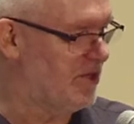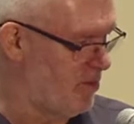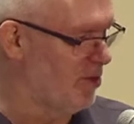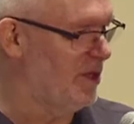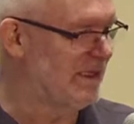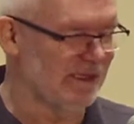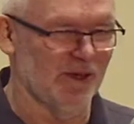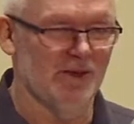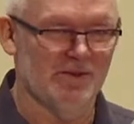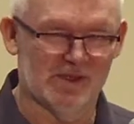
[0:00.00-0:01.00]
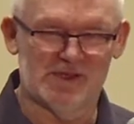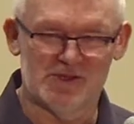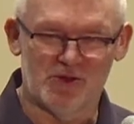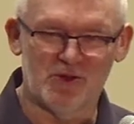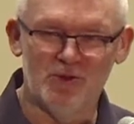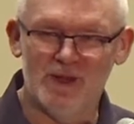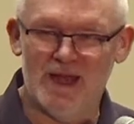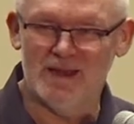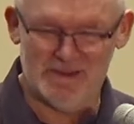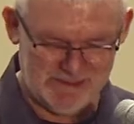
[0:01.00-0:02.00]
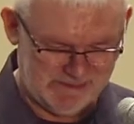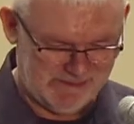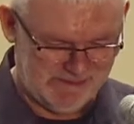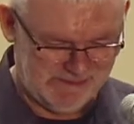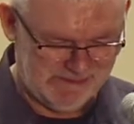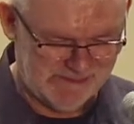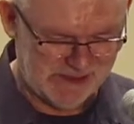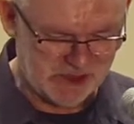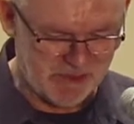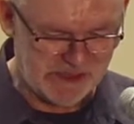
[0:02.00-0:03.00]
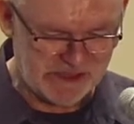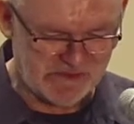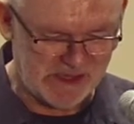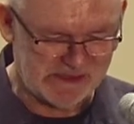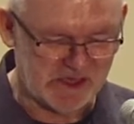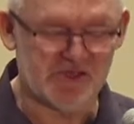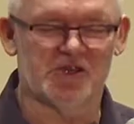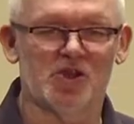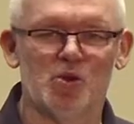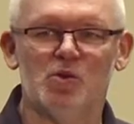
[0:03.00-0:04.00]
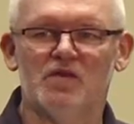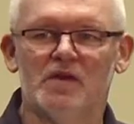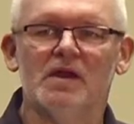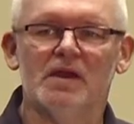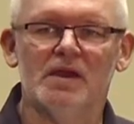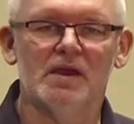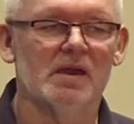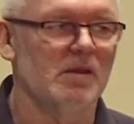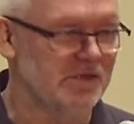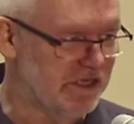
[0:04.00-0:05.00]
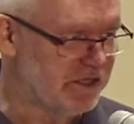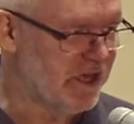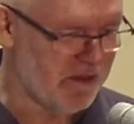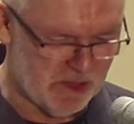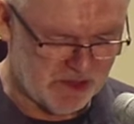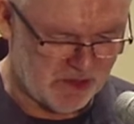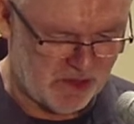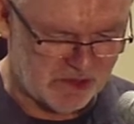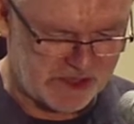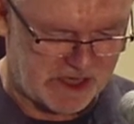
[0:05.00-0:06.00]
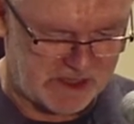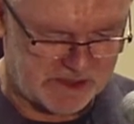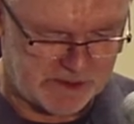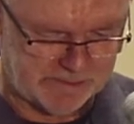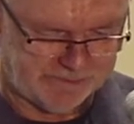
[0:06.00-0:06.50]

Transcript: póki co dosyć ogólna. Czy będzie więcej szczegółów? Przeczytajmy drugą część.